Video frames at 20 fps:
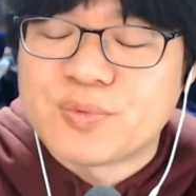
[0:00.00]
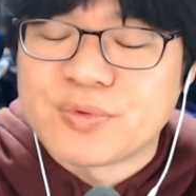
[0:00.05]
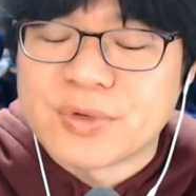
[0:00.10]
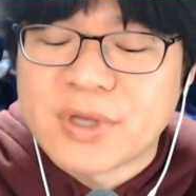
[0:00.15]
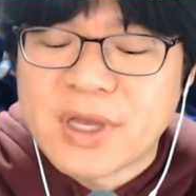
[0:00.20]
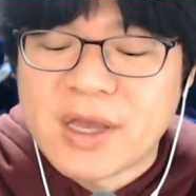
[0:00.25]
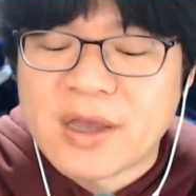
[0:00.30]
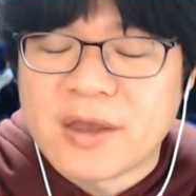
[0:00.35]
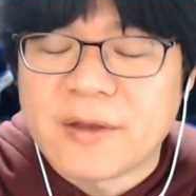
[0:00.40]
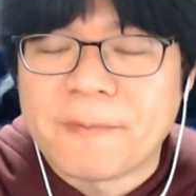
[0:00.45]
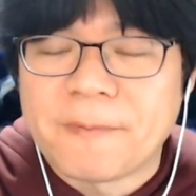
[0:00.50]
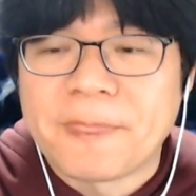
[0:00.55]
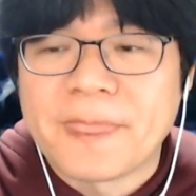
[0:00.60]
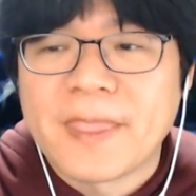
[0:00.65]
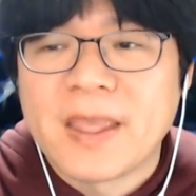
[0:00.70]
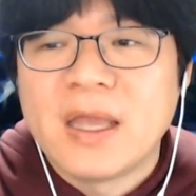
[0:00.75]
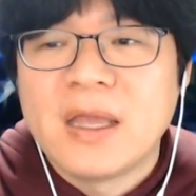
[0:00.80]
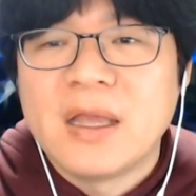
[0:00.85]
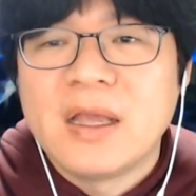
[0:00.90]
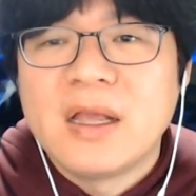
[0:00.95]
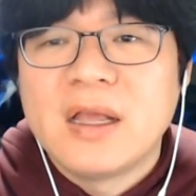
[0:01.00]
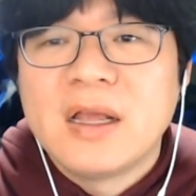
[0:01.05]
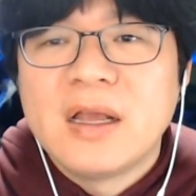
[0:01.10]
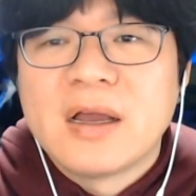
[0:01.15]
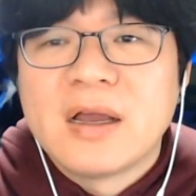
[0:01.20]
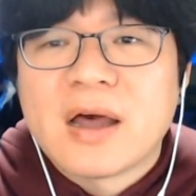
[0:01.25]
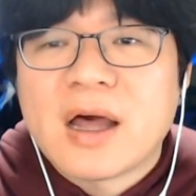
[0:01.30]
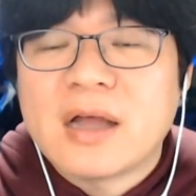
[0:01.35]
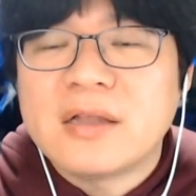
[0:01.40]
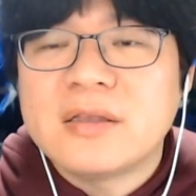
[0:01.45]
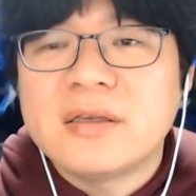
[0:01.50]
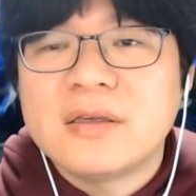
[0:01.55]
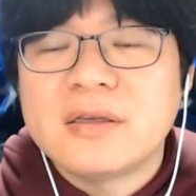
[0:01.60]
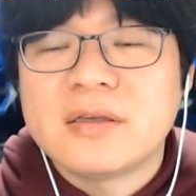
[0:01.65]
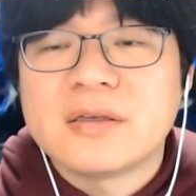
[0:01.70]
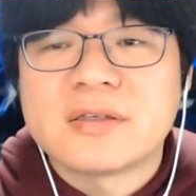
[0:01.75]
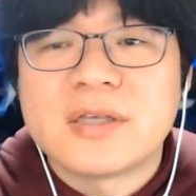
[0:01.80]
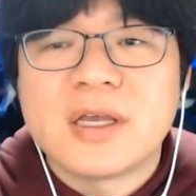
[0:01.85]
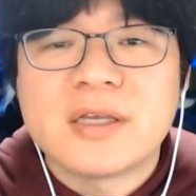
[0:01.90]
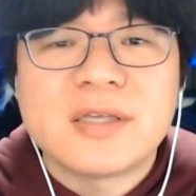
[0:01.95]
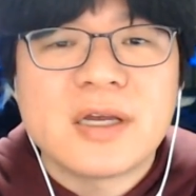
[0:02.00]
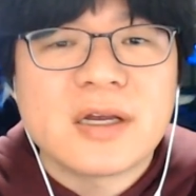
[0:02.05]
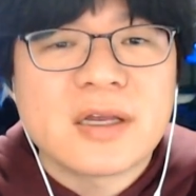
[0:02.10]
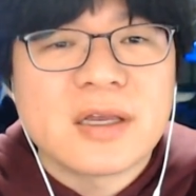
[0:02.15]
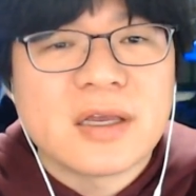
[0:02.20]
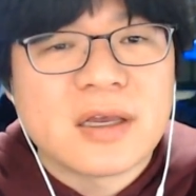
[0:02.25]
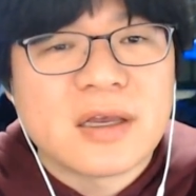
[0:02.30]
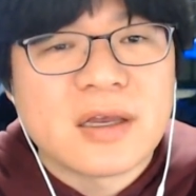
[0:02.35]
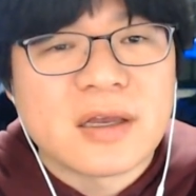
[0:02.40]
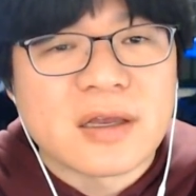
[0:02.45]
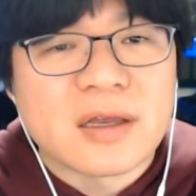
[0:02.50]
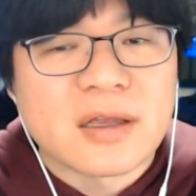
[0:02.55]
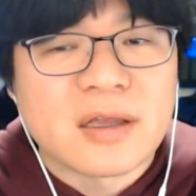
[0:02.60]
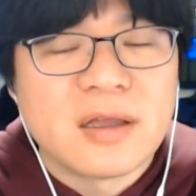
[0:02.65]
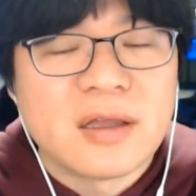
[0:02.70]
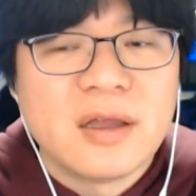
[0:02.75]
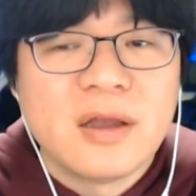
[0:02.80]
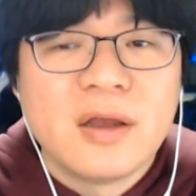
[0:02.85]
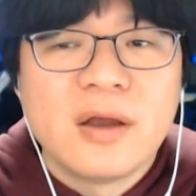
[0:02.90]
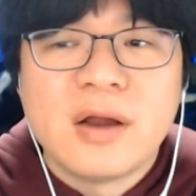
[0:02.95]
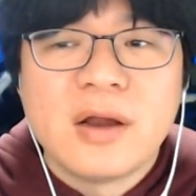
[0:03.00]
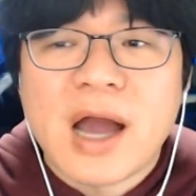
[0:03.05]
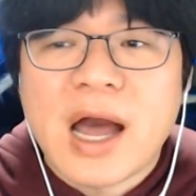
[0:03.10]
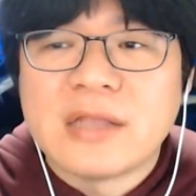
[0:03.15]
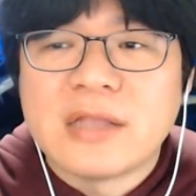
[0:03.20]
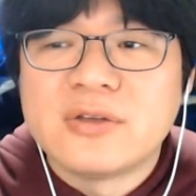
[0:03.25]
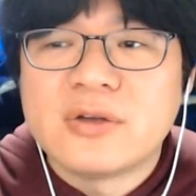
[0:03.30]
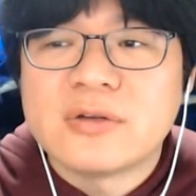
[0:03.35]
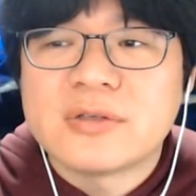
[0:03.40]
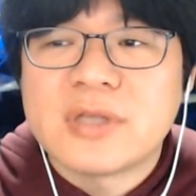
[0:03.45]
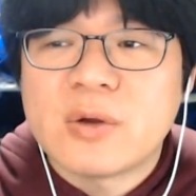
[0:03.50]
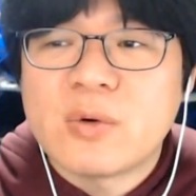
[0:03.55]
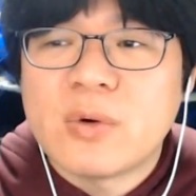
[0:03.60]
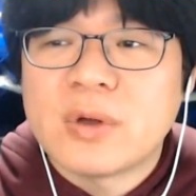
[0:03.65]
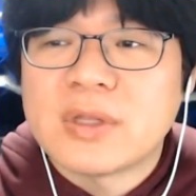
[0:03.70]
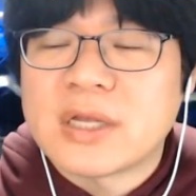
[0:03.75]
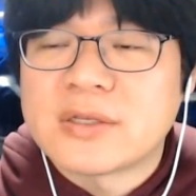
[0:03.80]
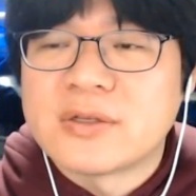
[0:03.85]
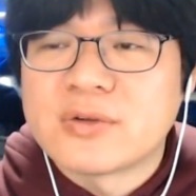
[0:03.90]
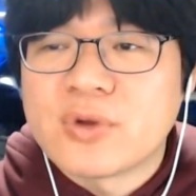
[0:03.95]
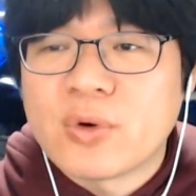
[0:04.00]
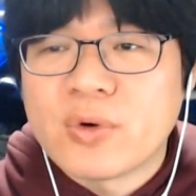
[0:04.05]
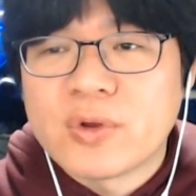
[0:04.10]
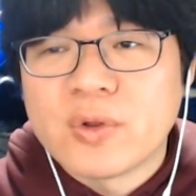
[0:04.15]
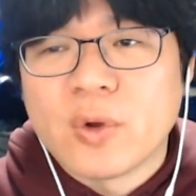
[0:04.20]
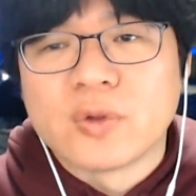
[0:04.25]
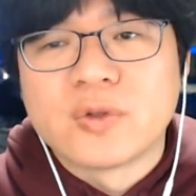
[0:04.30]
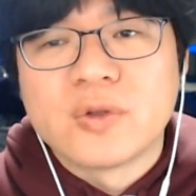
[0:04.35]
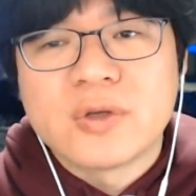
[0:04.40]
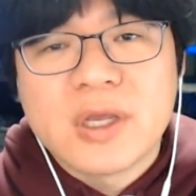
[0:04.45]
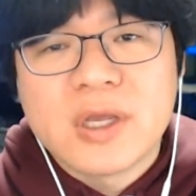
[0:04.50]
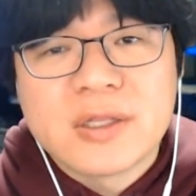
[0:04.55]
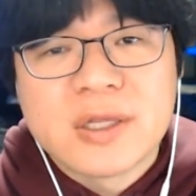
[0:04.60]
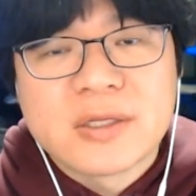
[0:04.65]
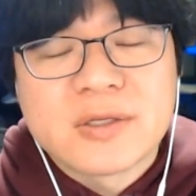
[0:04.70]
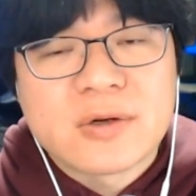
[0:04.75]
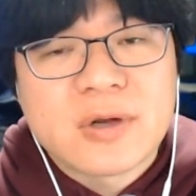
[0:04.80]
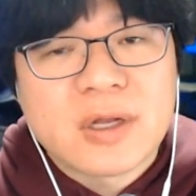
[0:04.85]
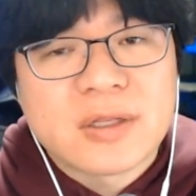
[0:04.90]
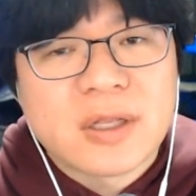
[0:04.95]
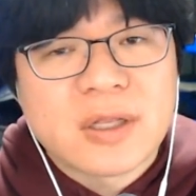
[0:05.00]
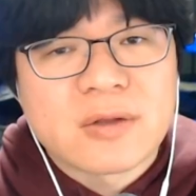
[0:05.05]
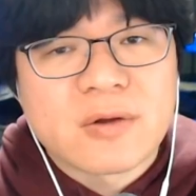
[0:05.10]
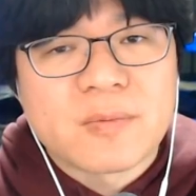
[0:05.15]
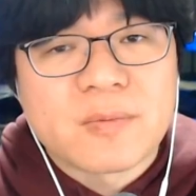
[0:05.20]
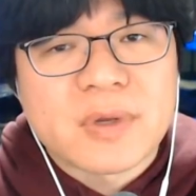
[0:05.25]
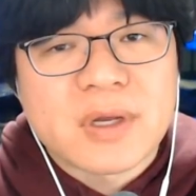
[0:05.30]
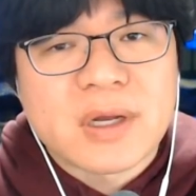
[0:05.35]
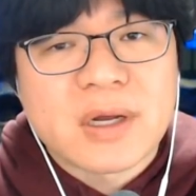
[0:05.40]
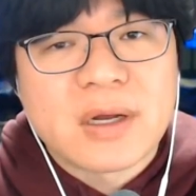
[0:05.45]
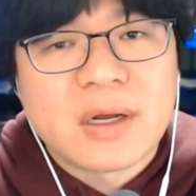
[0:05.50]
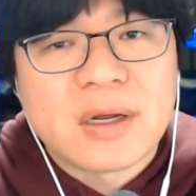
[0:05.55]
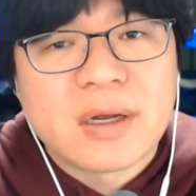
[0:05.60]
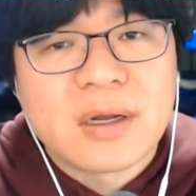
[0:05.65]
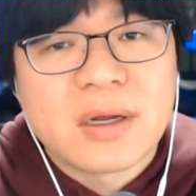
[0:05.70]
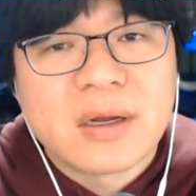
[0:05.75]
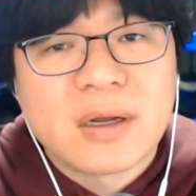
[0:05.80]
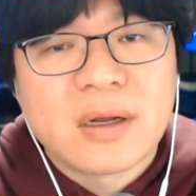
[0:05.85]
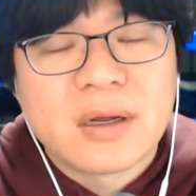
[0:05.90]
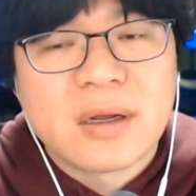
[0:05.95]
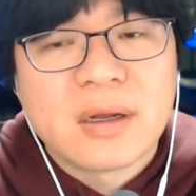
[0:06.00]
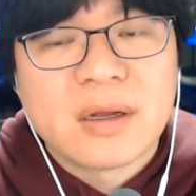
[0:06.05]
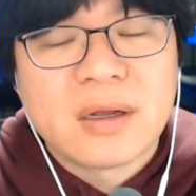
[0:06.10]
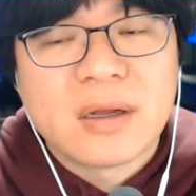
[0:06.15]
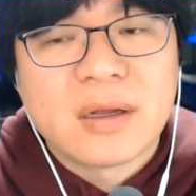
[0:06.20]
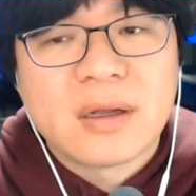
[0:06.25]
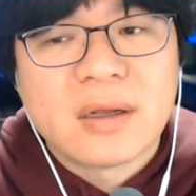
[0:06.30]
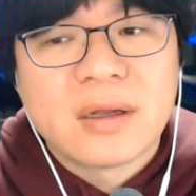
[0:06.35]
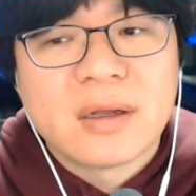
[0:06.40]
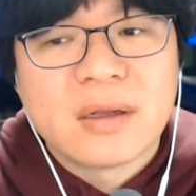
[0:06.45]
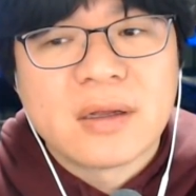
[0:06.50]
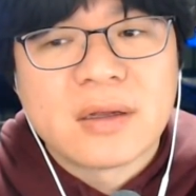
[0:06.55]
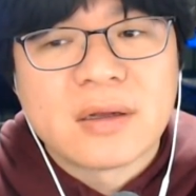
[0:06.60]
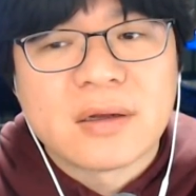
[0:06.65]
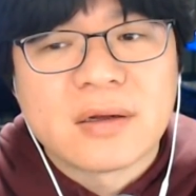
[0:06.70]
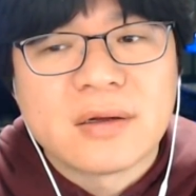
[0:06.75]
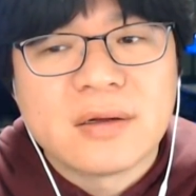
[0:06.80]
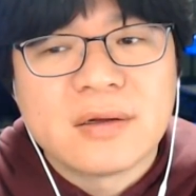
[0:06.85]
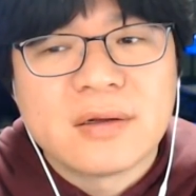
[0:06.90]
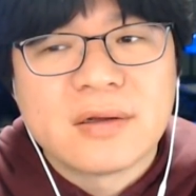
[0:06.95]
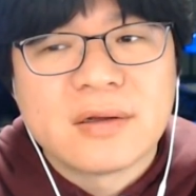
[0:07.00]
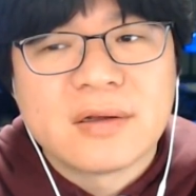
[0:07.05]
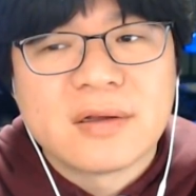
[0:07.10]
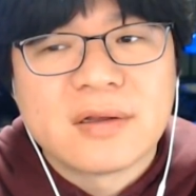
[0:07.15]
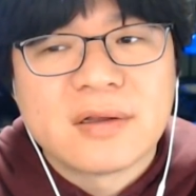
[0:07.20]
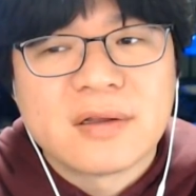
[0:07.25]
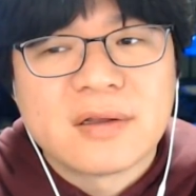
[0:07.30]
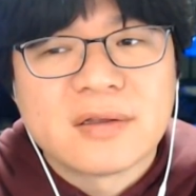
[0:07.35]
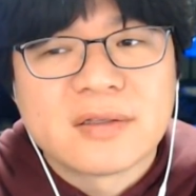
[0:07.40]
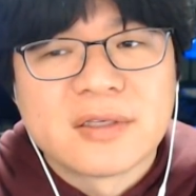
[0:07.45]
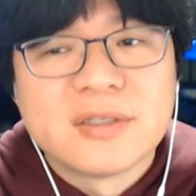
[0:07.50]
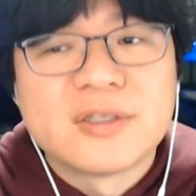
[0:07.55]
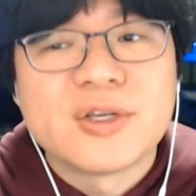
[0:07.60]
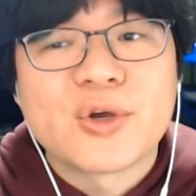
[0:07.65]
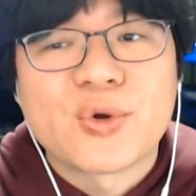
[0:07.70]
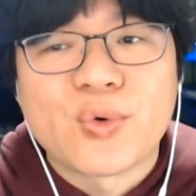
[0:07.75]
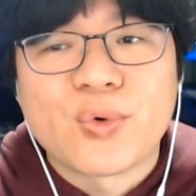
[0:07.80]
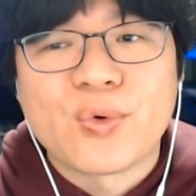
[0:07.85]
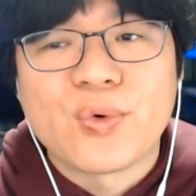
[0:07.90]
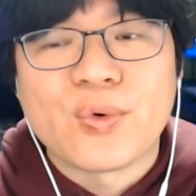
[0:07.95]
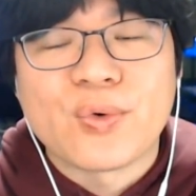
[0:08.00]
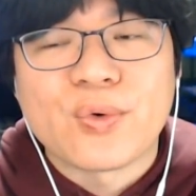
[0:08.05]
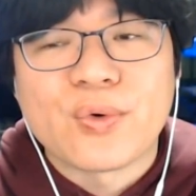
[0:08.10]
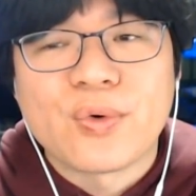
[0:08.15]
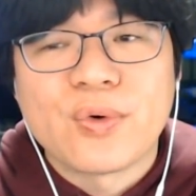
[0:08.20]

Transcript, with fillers: 게 아니 세상에 안전사고가 났을 경우에는 어떻게 대처를 한다는 겁니까? 어? 진짜로